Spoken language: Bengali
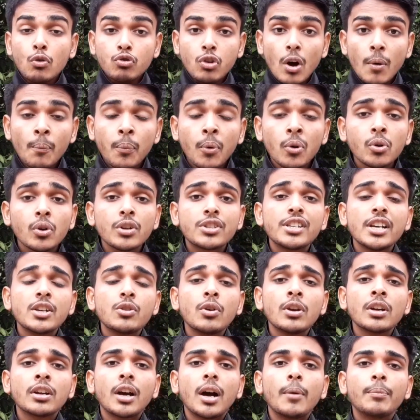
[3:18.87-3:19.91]
সম্পূর্ণ
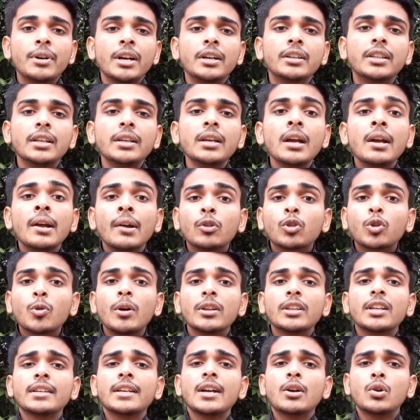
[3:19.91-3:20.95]
জেনুয়েন আপডেট দিই
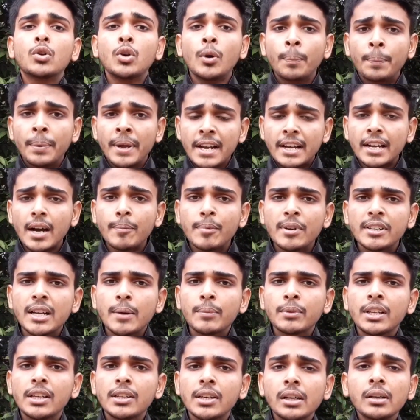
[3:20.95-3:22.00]
তোমাদেরকে কোনো ফেক আপডেট
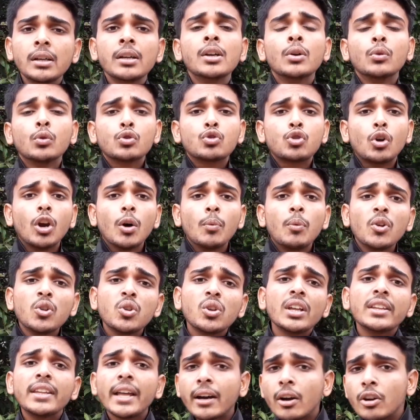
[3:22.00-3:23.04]
আমি দিই না চলো
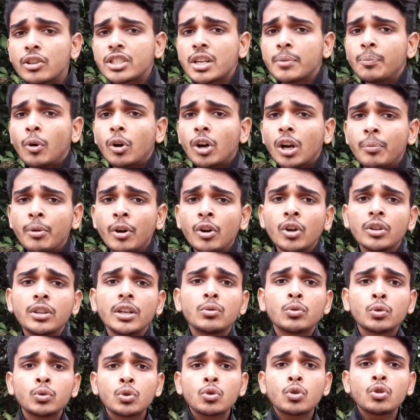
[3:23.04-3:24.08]
বন্ধুরা দেখা হচ্ছে পরের ভিডিওতে
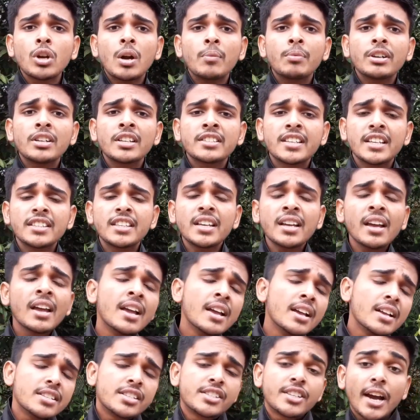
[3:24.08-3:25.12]
নতুন কোনো আপডেটের সাথে
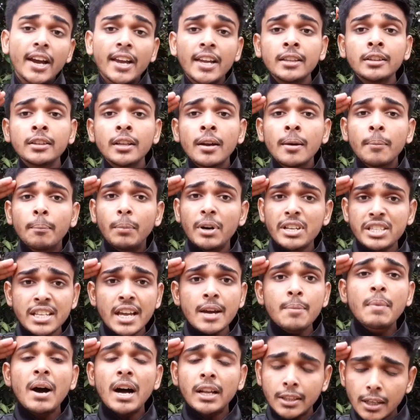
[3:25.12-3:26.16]
জয় হিন্দ বন্দে
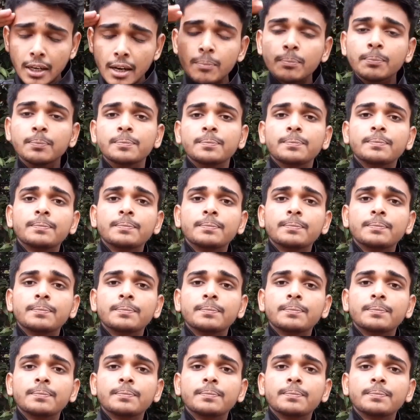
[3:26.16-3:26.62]
মাতরম